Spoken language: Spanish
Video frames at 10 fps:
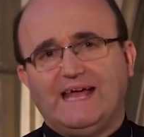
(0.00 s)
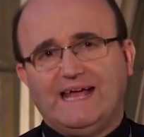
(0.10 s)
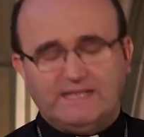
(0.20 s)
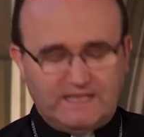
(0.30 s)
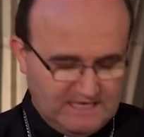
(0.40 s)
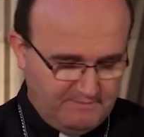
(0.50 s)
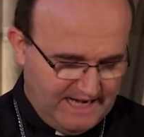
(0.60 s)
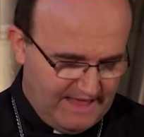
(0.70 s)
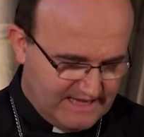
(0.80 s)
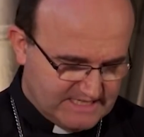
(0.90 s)
en
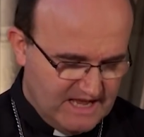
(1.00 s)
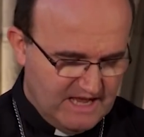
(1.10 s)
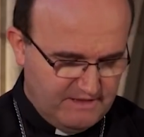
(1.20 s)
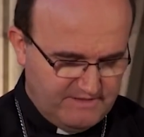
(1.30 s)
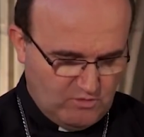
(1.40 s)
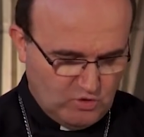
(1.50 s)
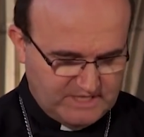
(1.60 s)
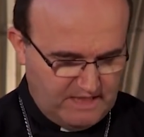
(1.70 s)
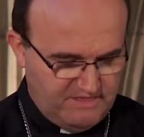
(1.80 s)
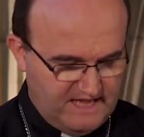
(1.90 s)
determinadas
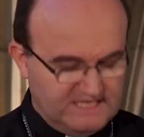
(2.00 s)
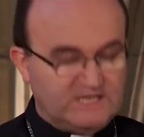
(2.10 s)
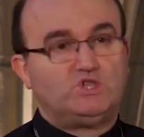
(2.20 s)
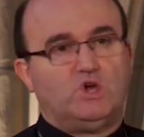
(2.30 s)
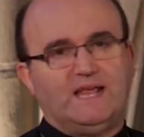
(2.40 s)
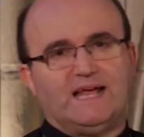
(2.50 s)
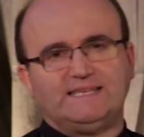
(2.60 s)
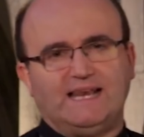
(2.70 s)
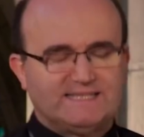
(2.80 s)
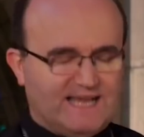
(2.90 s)
circunstancias
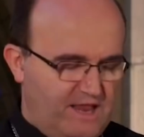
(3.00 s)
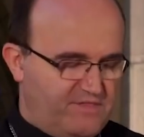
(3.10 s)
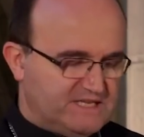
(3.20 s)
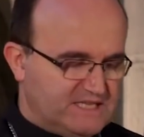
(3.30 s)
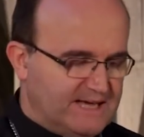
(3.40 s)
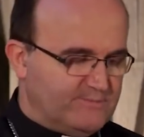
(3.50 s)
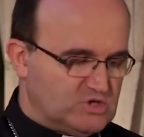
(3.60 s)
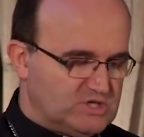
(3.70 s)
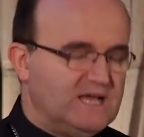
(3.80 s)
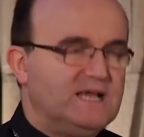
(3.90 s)
históricas en las que
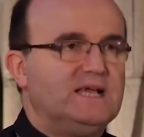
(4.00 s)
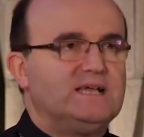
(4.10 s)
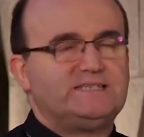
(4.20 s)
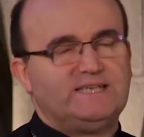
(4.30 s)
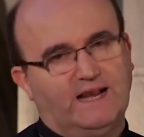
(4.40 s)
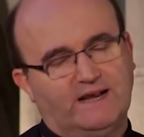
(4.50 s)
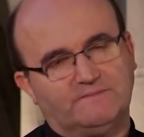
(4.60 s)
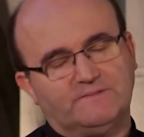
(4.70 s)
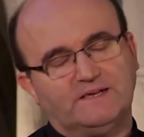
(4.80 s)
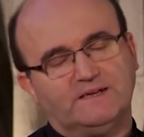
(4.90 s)
necesitamos ser,